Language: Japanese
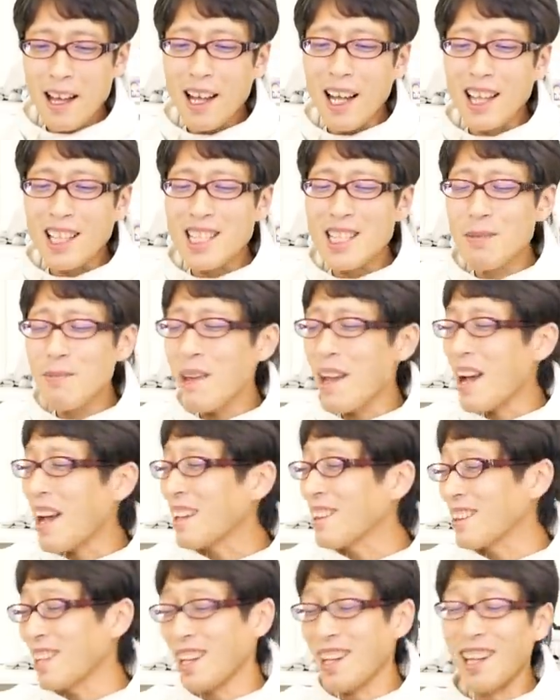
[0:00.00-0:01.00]
勝ち目
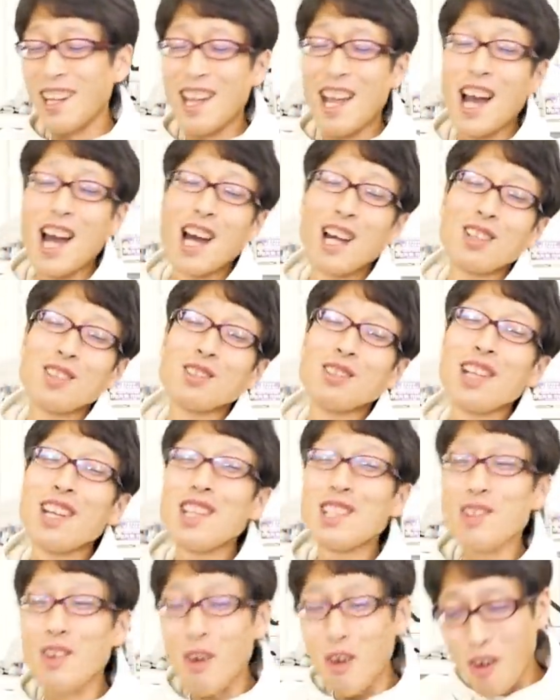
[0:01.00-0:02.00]
あったらやる
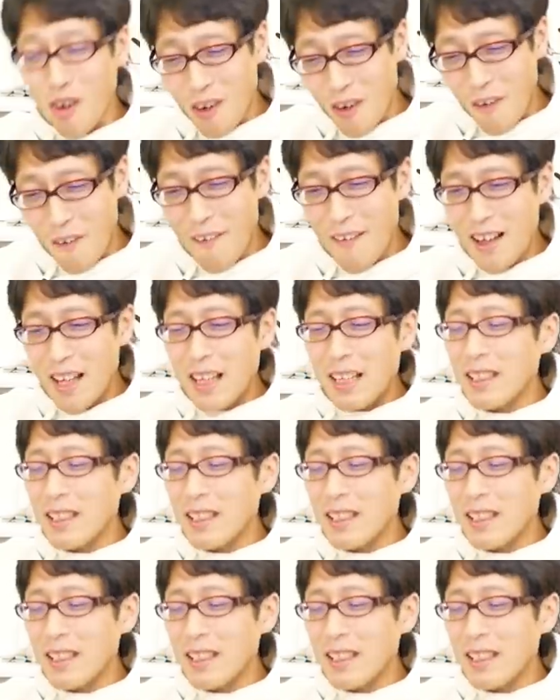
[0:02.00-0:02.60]
でしょ。